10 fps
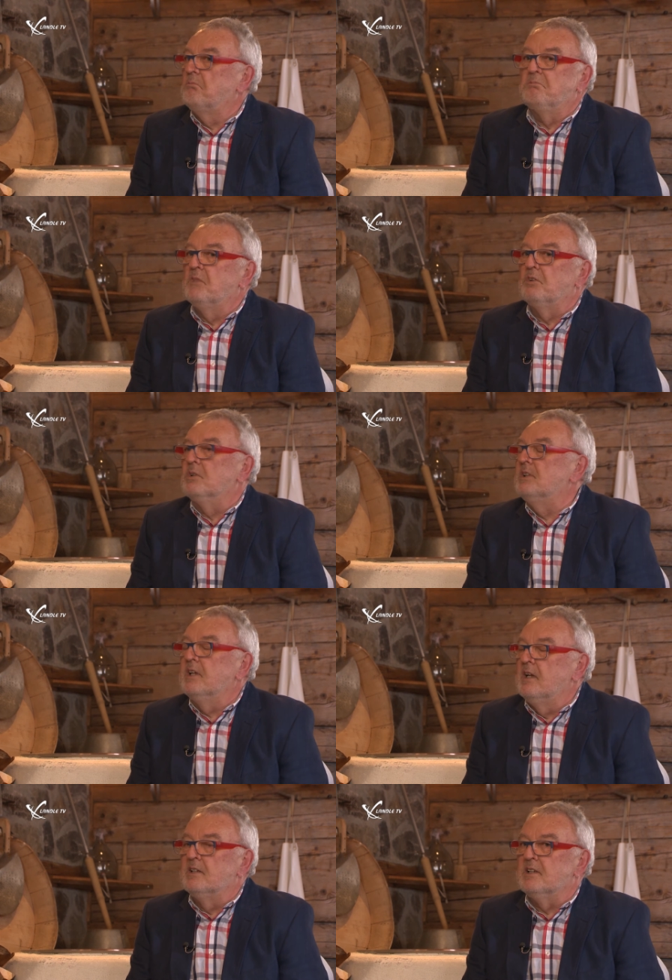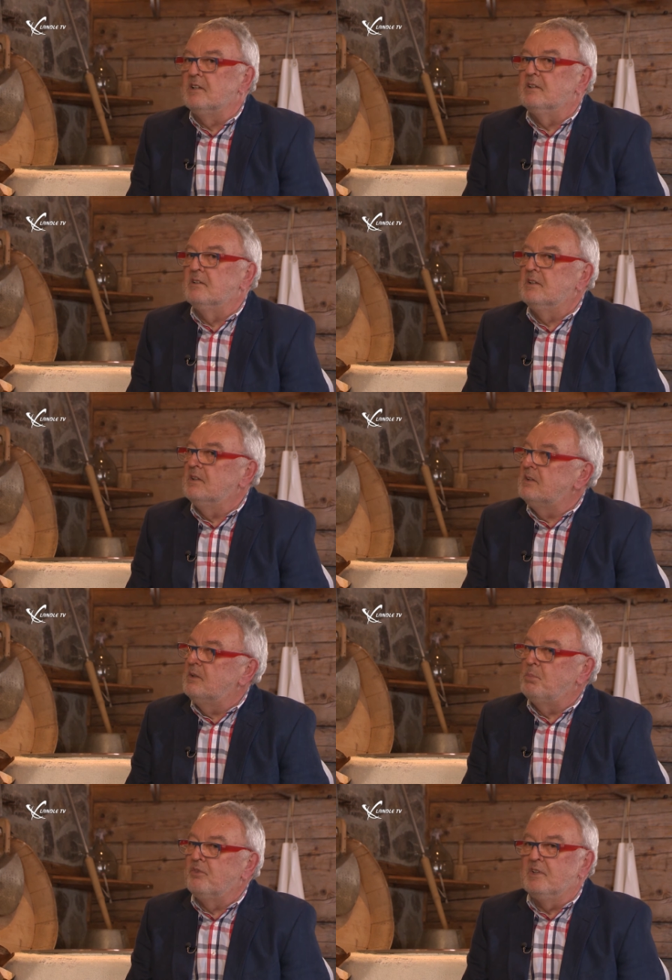nicht alltäglich sind, die die
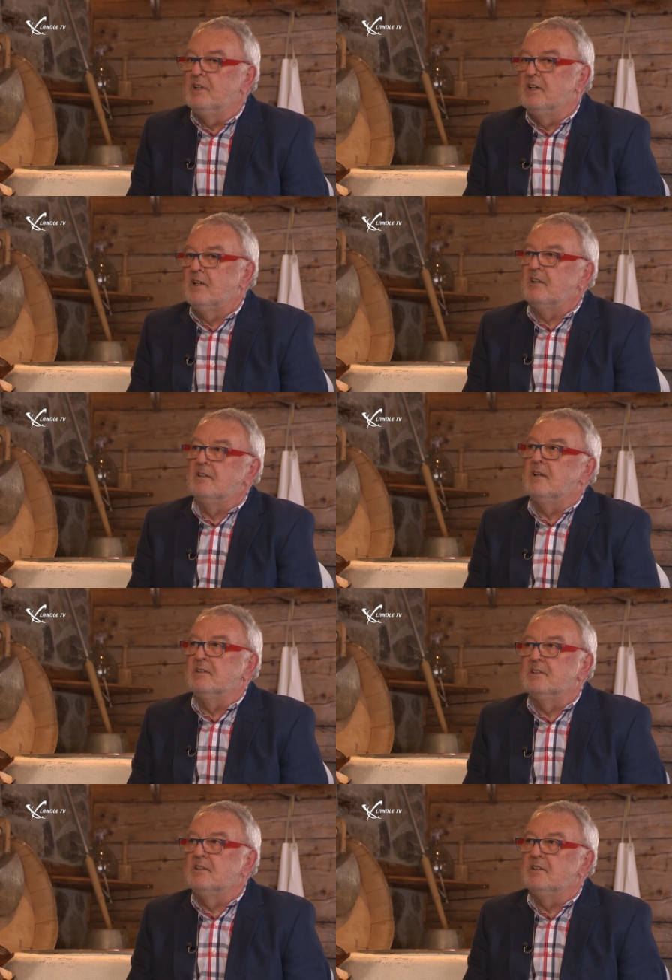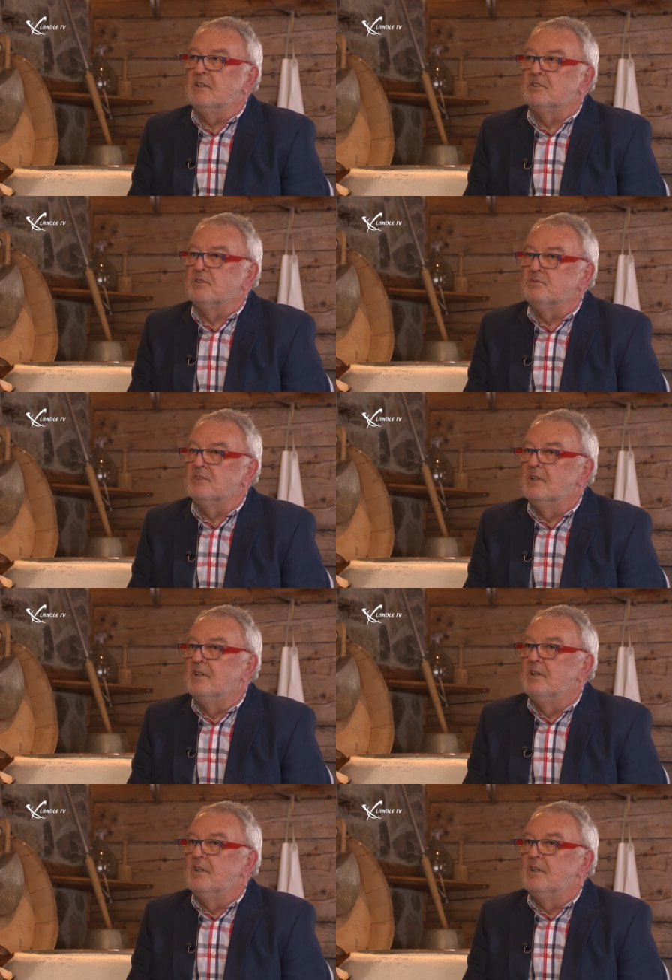Befindlichkeiten der einzelnen Herrschaften